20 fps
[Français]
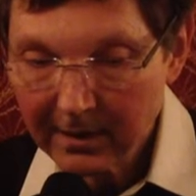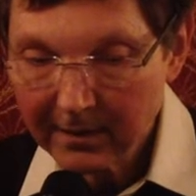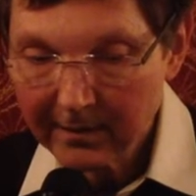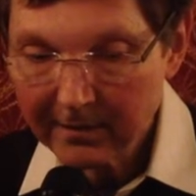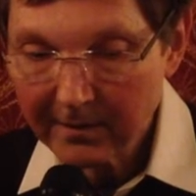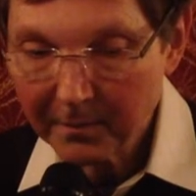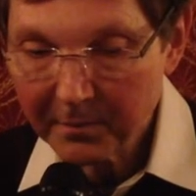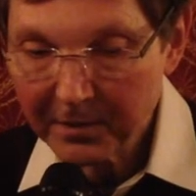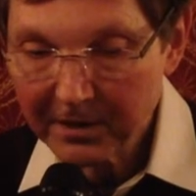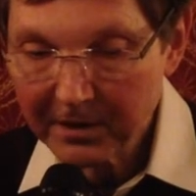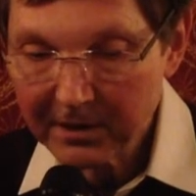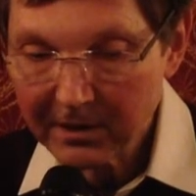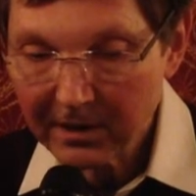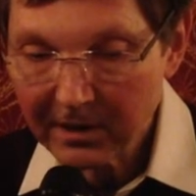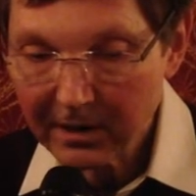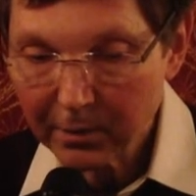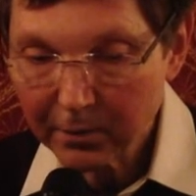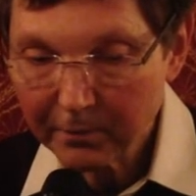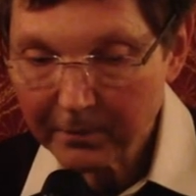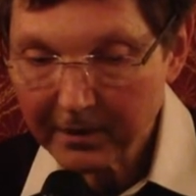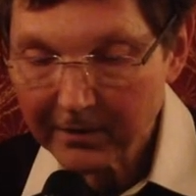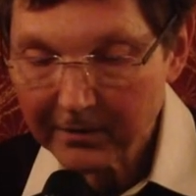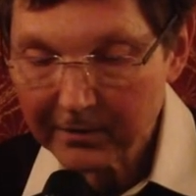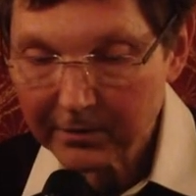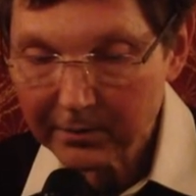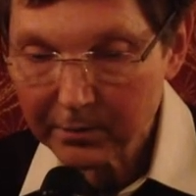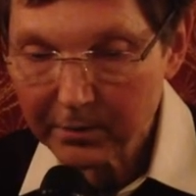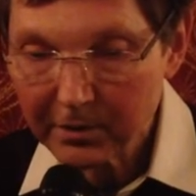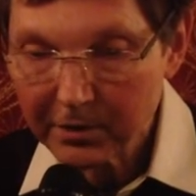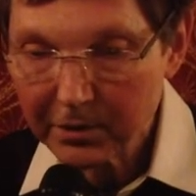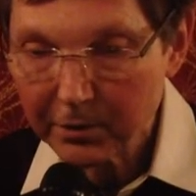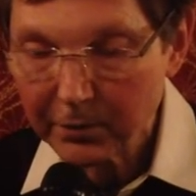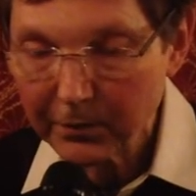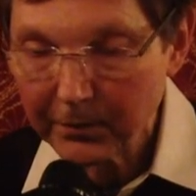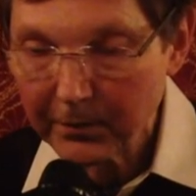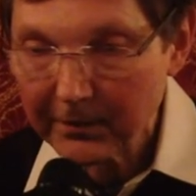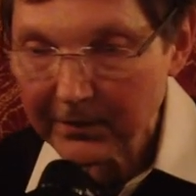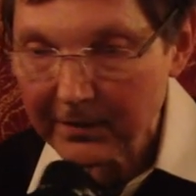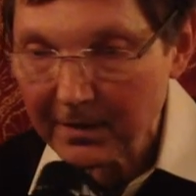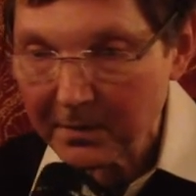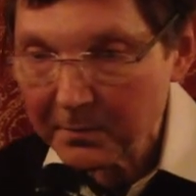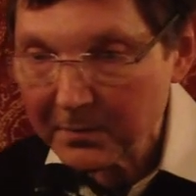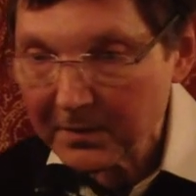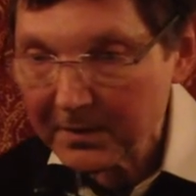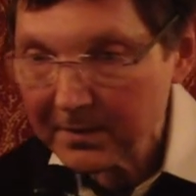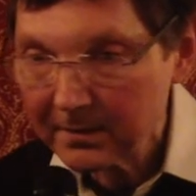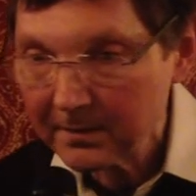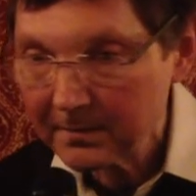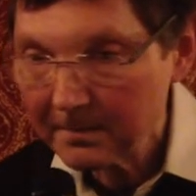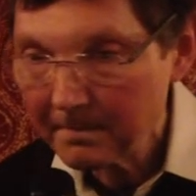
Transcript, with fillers: s'applique à la conversion des choses simples.